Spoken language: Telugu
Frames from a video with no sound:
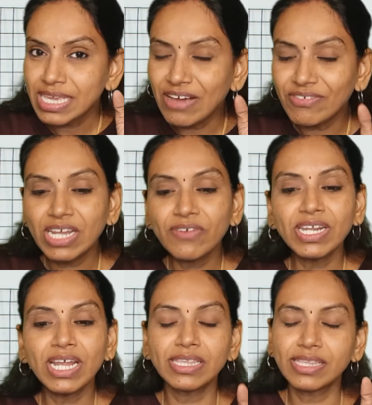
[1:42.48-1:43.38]

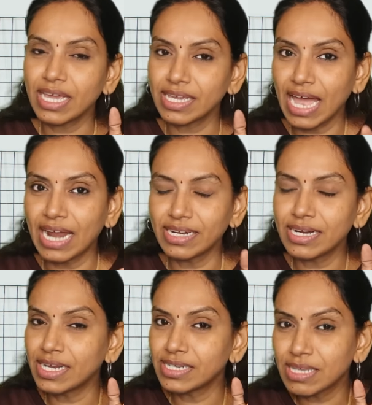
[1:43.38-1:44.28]
ఎవరెవరైతే
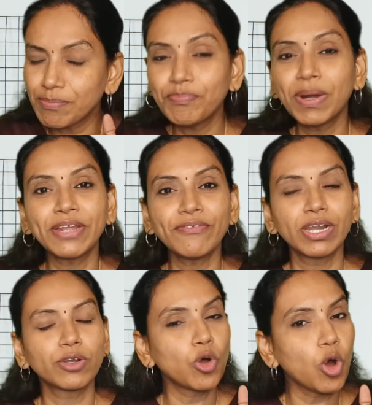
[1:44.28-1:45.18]
క్యాండిడేట్స్ ఇప్పటి
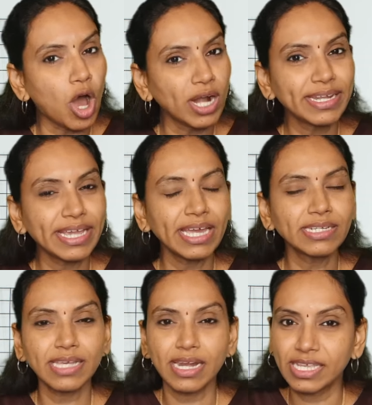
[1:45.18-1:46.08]
వరకు హాల్
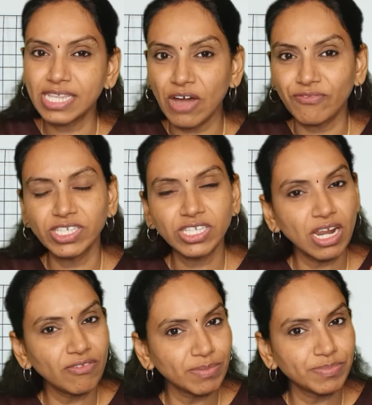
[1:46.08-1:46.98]
టికెట్స్ అనేది
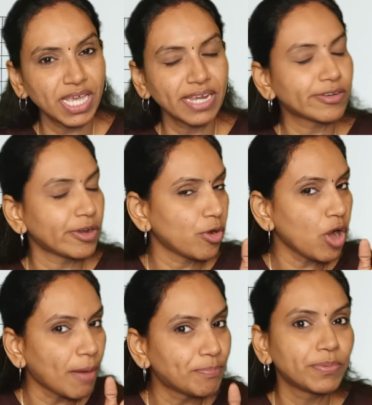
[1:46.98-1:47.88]
అఫీషియల్ వెబ్సైట్లో
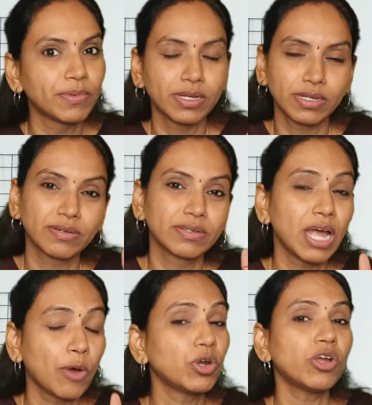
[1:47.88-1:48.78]
అప్
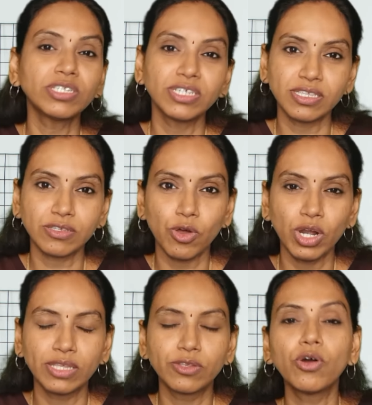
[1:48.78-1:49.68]
డౌన్లోడ్
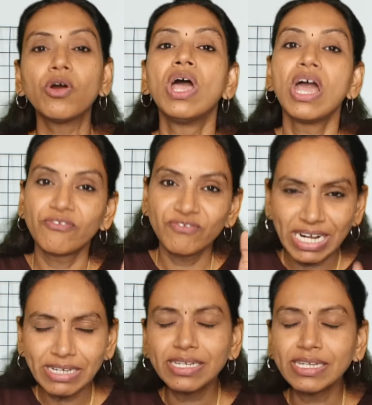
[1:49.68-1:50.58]
చేసుకోలేదో
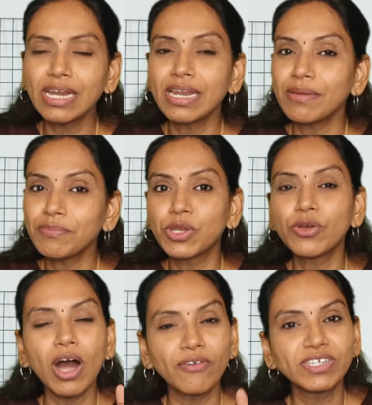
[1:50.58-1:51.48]
వెంటనే మీరు
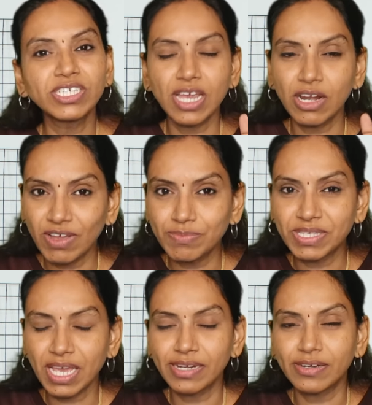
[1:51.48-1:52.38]
అఫీషియల్
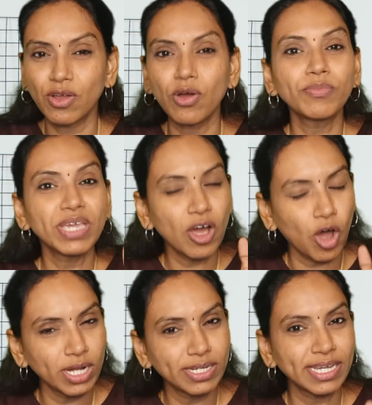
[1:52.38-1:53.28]
వెబ్సైట్లో మీ
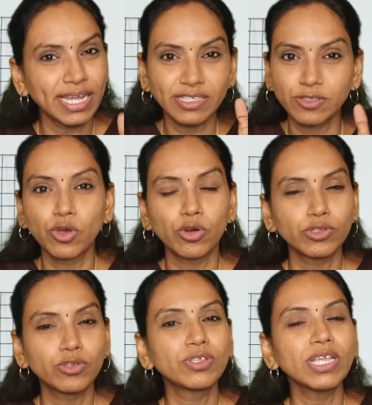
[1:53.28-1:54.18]
హాల్ టికెట్స్
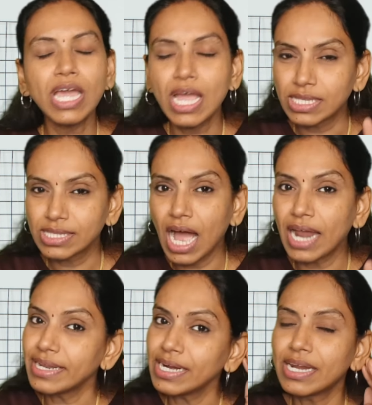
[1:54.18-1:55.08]
దొరుకుతుంది
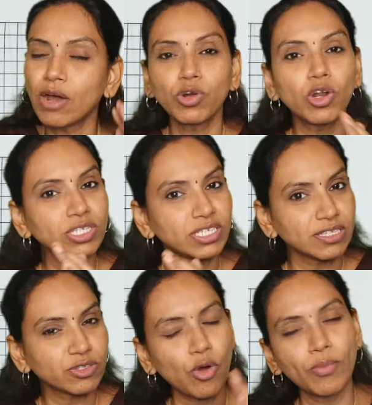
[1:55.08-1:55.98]
దాన్ని డౌన్లోడ్
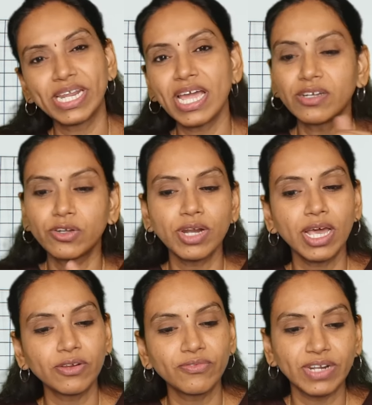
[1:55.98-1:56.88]
చేసుకోమని
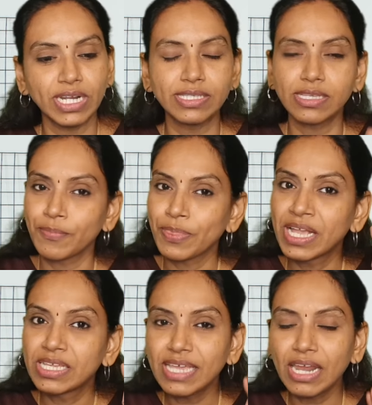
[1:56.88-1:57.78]
అంటున్నారు ఫ్రెండ్స్
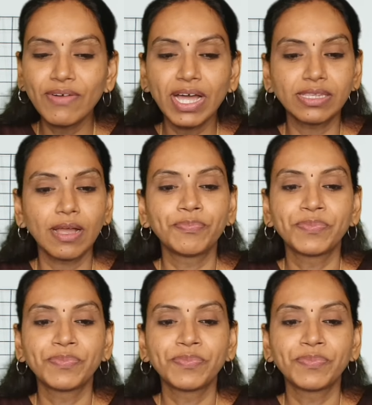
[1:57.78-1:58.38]
తర్వాత